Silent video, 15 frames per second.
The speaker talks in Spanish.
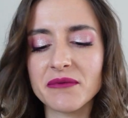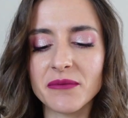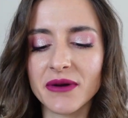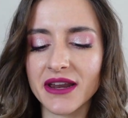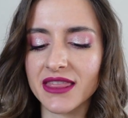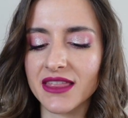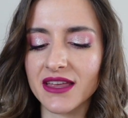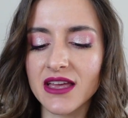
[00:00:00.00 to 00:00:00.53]
me
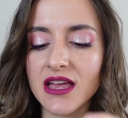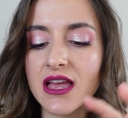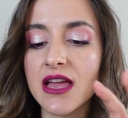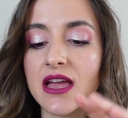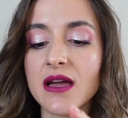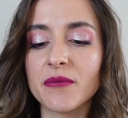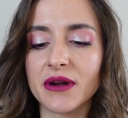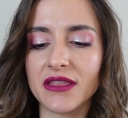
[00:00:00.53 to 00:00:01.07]
parece
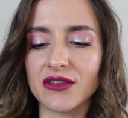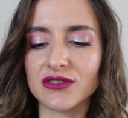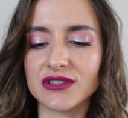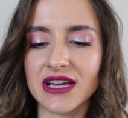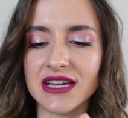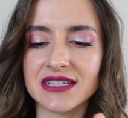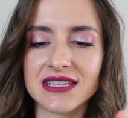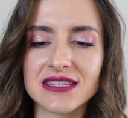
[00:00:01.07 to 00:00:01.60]

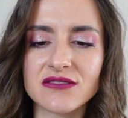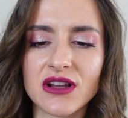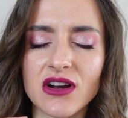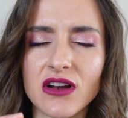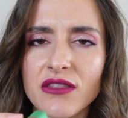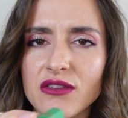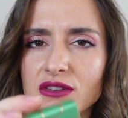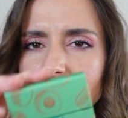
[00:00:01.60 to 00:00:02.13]
preciosa. Esta es de una
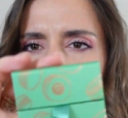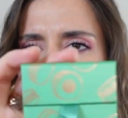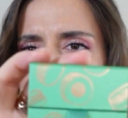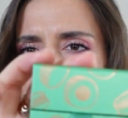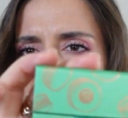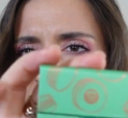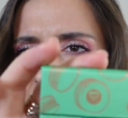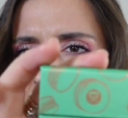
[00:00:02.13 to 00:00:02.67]
colección que se
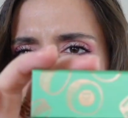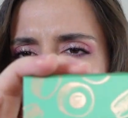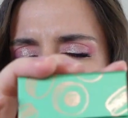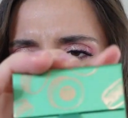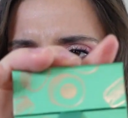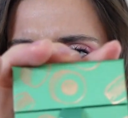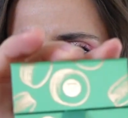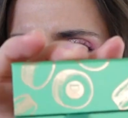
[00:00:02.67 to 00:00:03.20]
llamaba
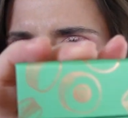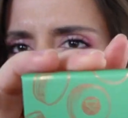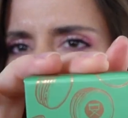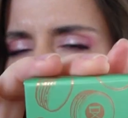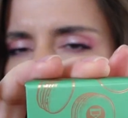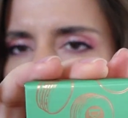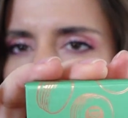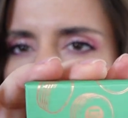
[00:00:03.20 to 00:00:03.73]

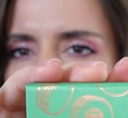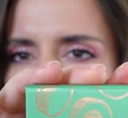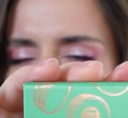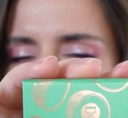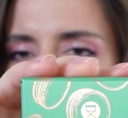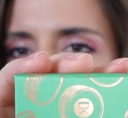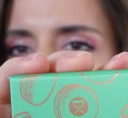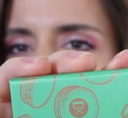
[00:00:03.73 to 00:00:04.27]
Macarons, creo,
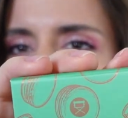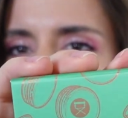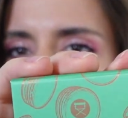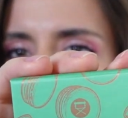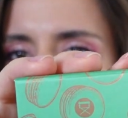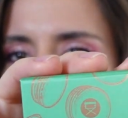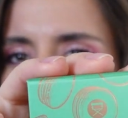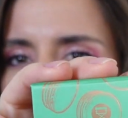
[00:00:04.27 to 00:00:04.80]
Macarons.
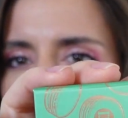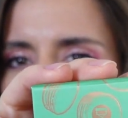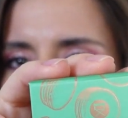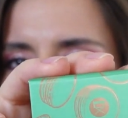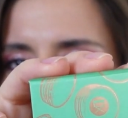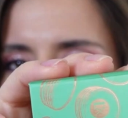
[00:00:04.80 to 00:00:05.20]
Entonces va con